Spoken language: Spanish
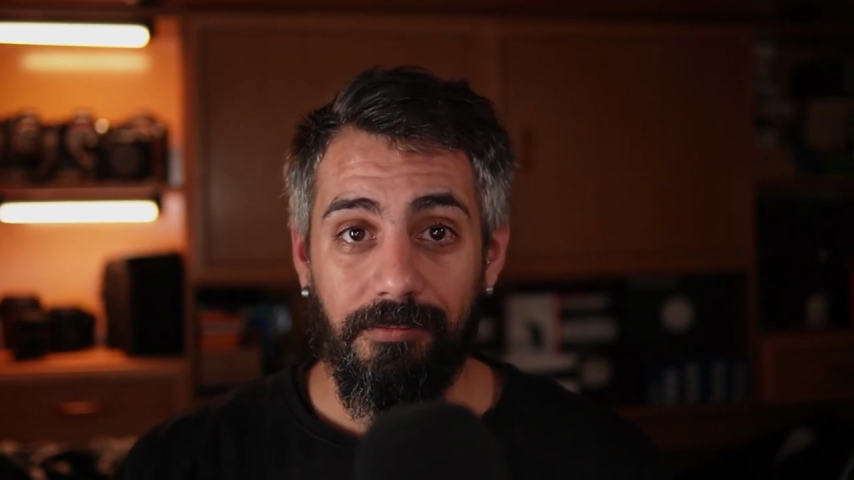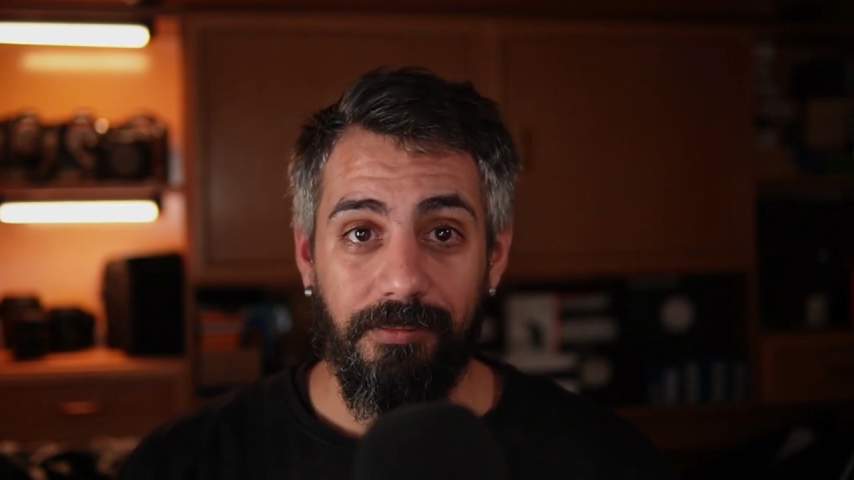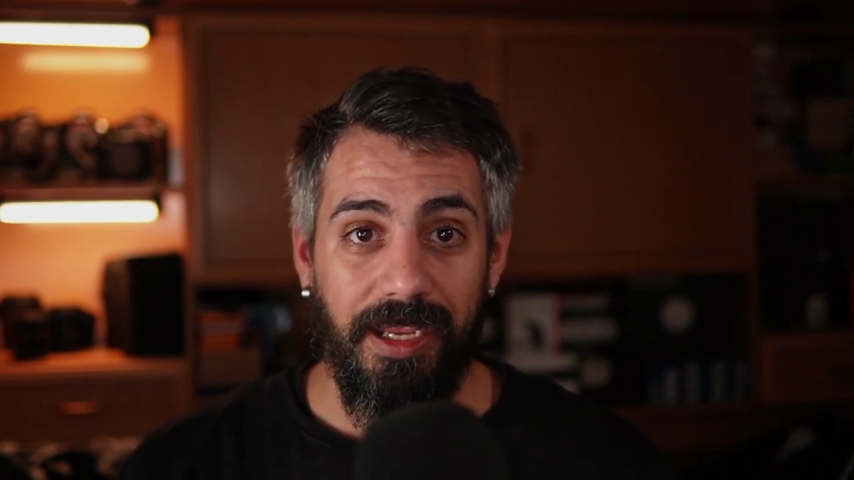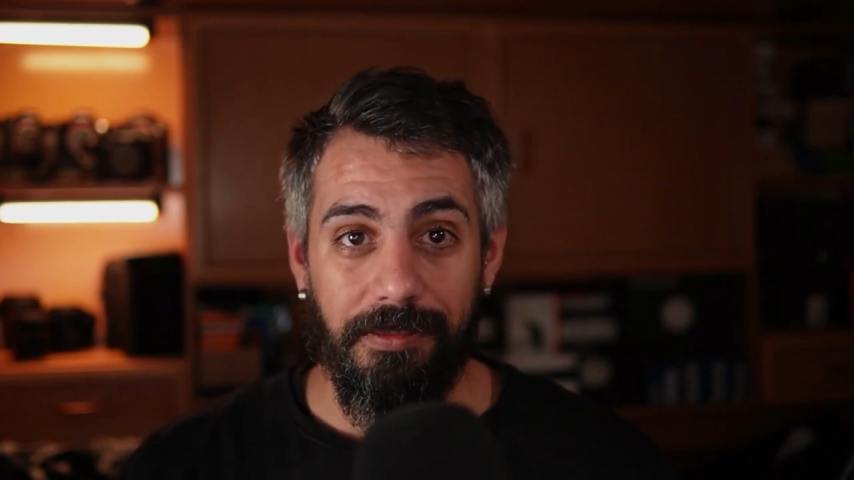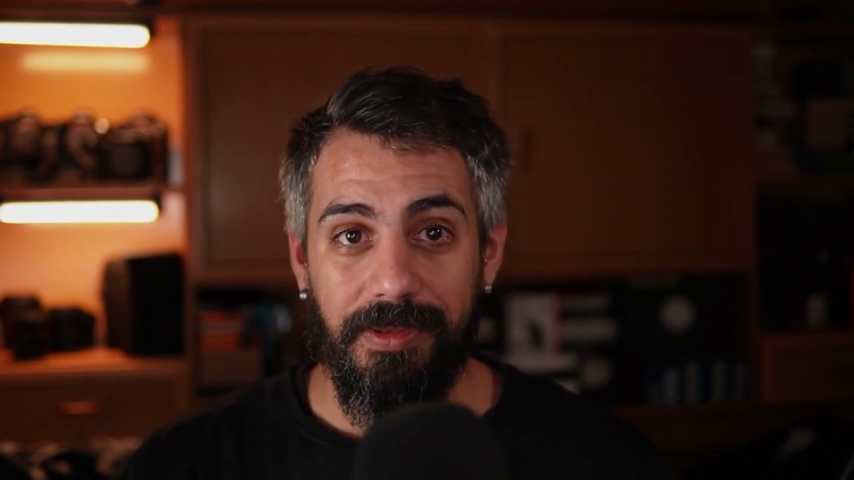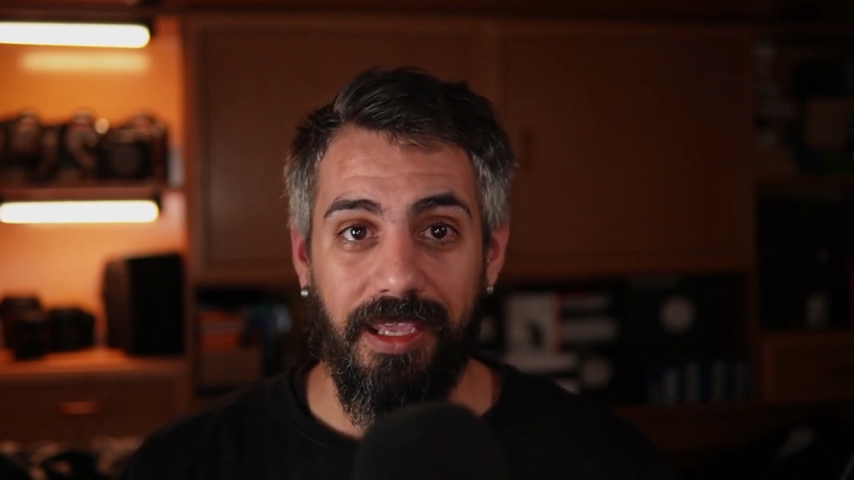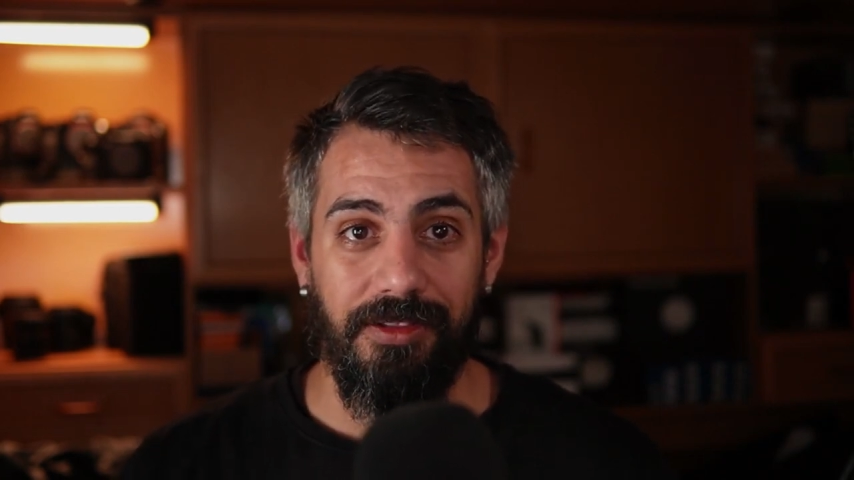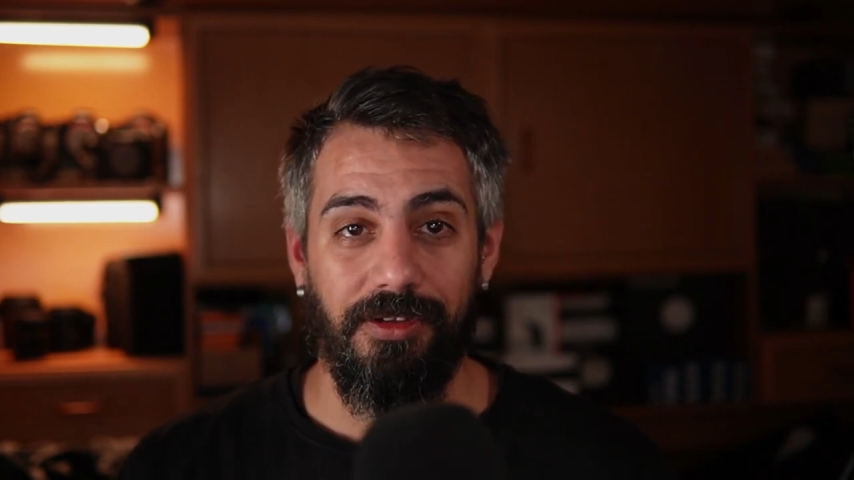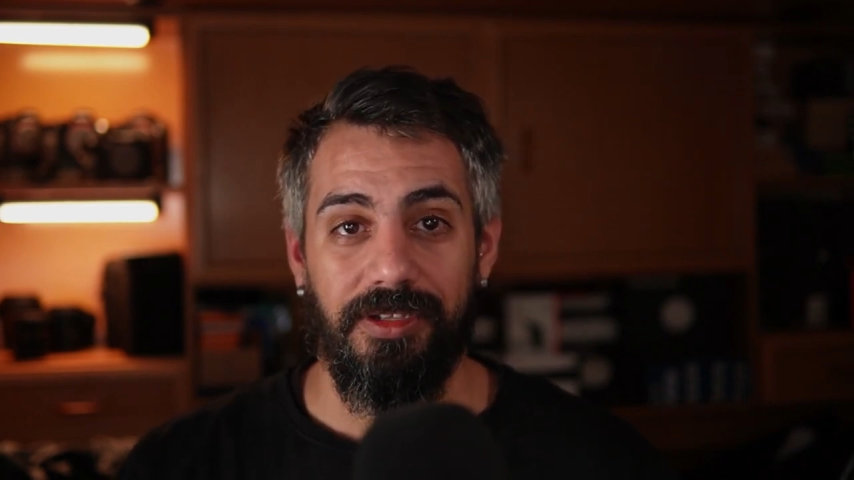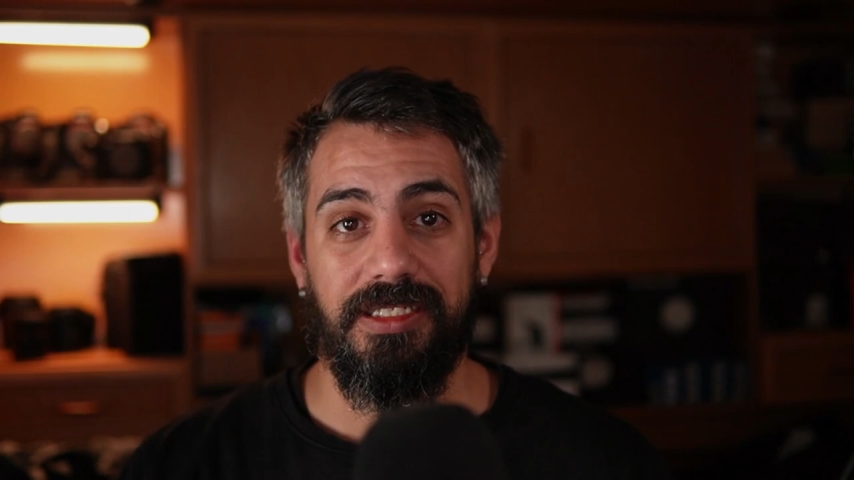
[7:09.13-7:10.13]
ver
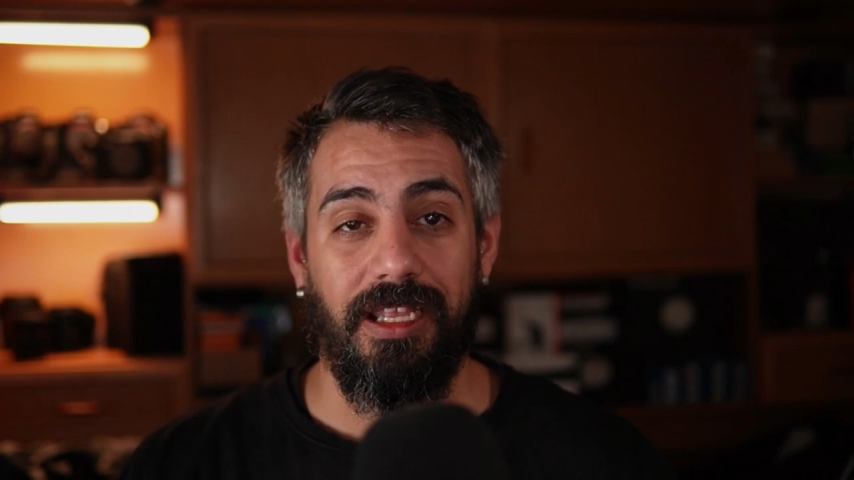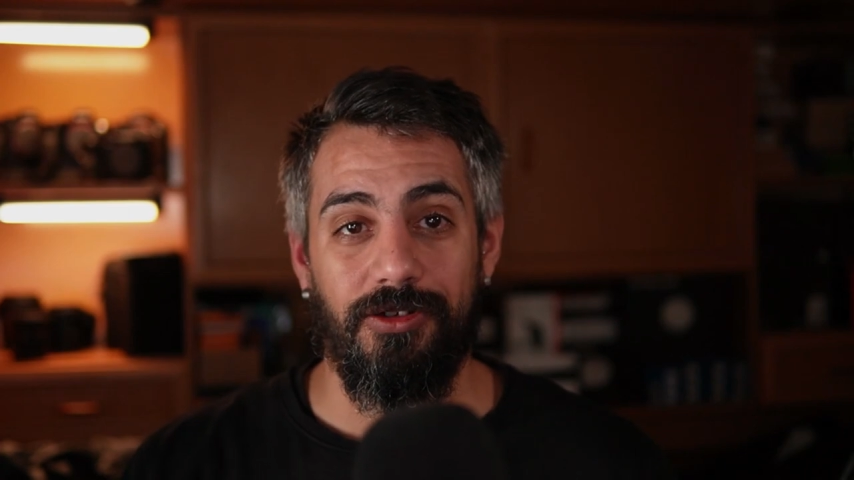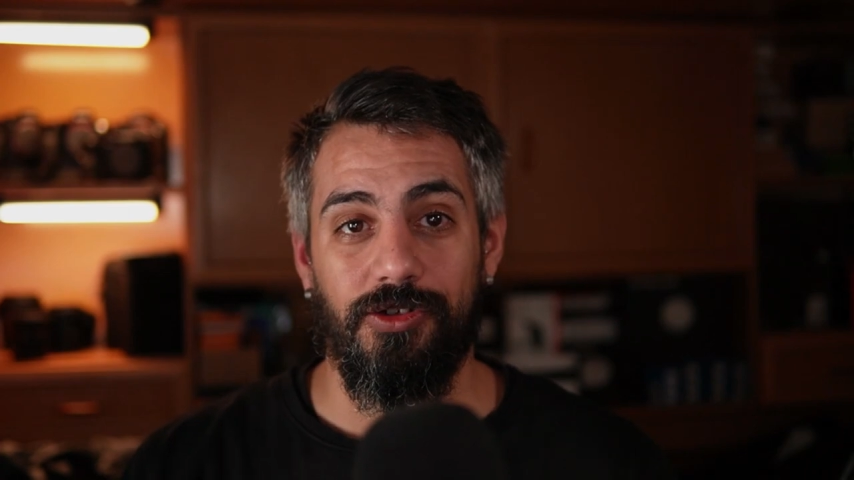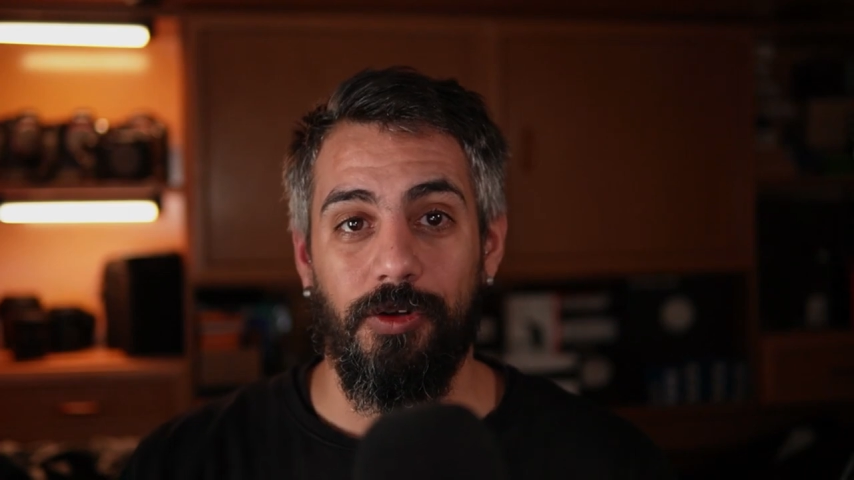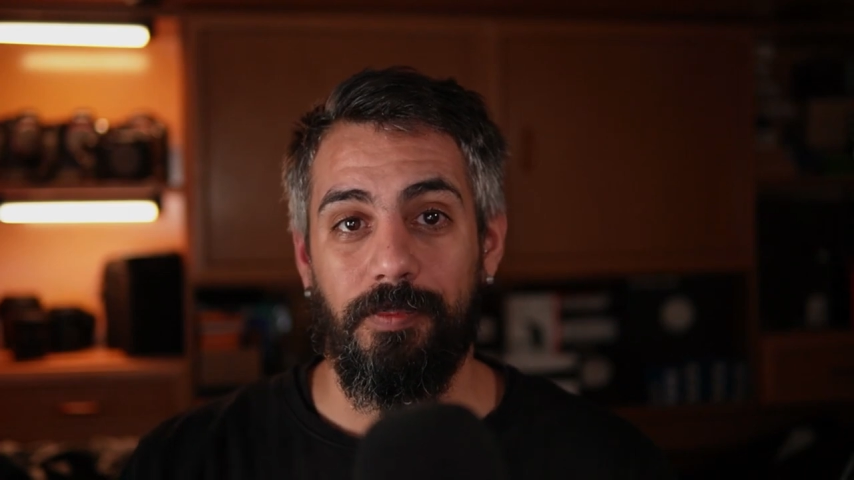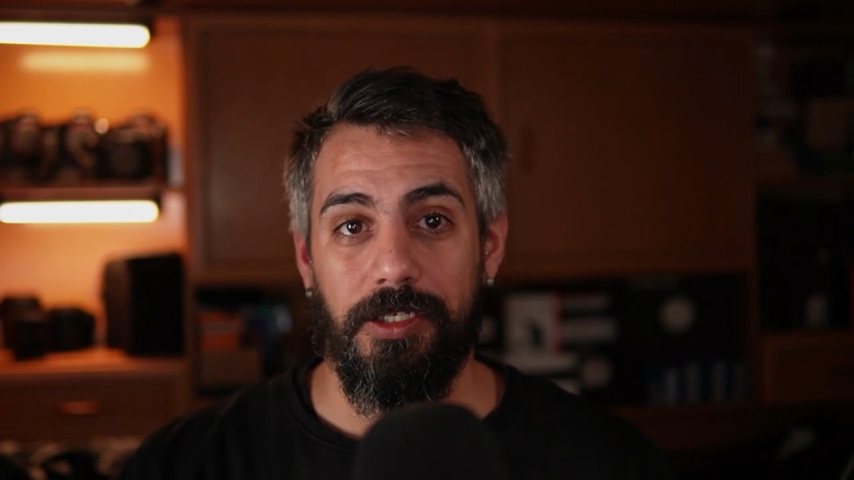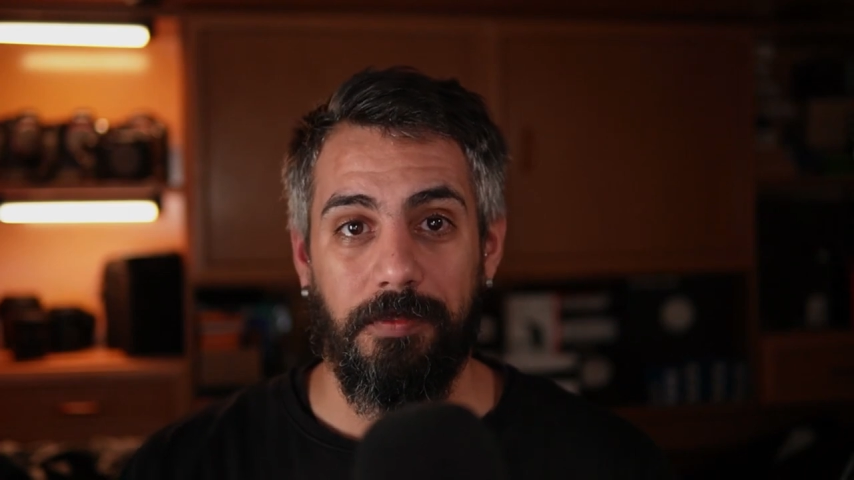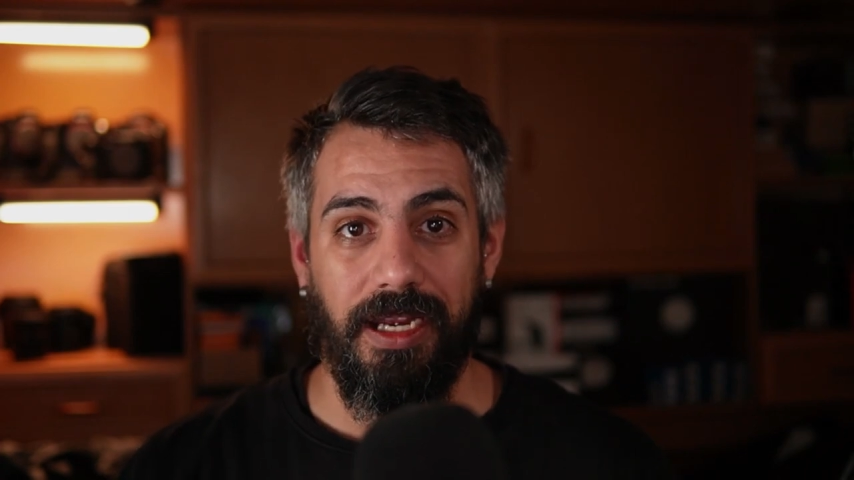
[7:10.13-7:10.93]
bien dónde están los golpes